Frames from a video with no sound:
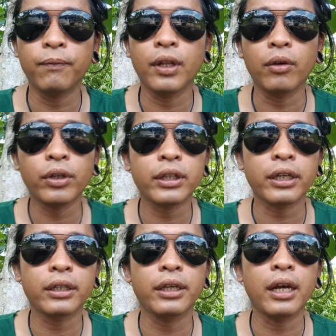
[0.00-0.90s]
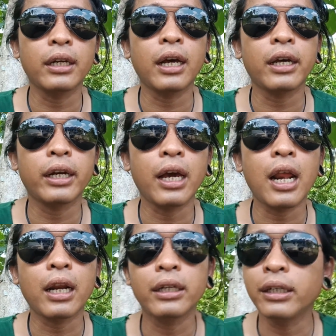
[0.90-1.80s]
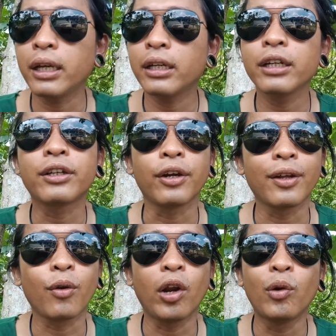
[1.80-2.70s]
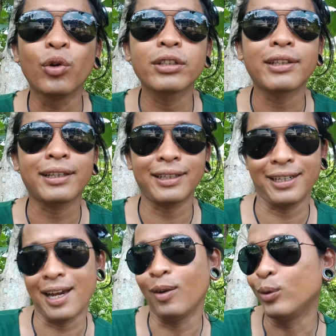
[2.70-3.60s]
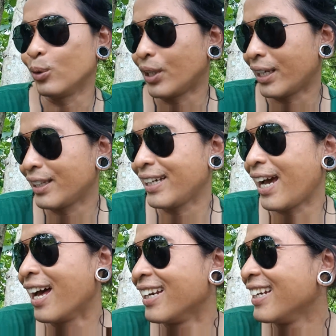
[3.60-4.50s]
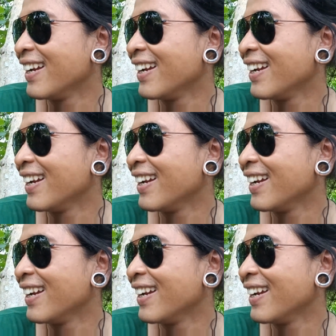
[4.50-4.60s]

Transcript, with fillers: nah gue teh-tehan nang kene ngarani nek ning dede gue nulis teh-tehan utuh teh-tehan